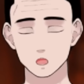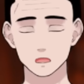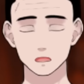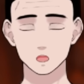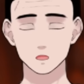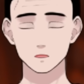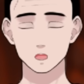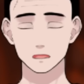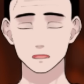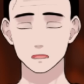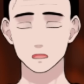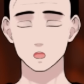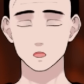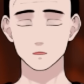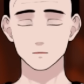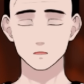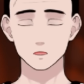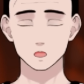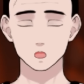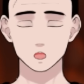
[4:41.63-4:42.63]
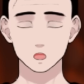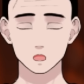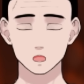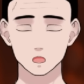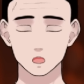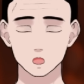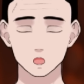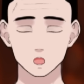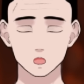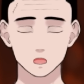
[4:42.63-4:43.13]
なんか、
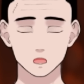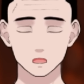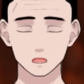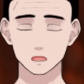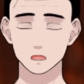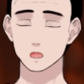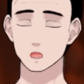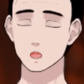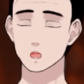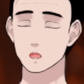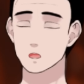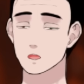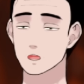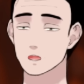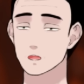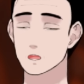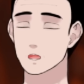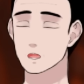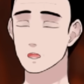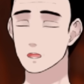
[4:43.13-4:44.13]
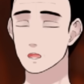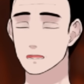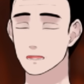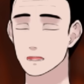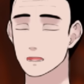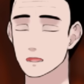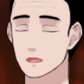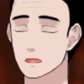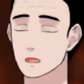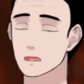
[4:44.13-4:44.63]
いい風には取れ
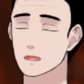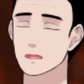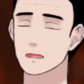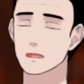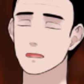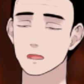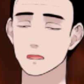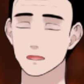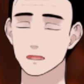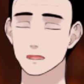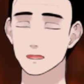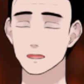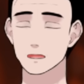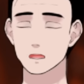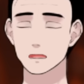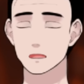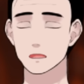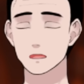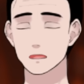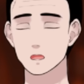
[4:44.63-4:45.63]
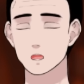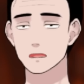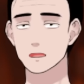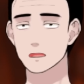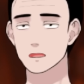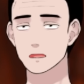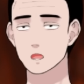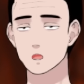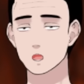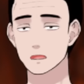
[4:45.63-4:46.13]
ませんよね。取り下げ
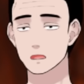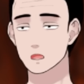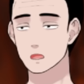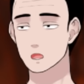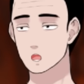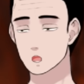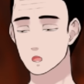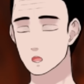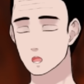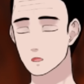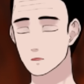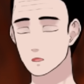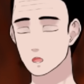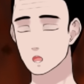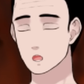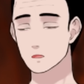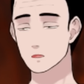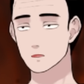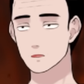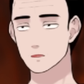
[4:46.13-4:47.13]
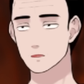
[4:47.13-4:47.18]
ないでしょ？だって普通。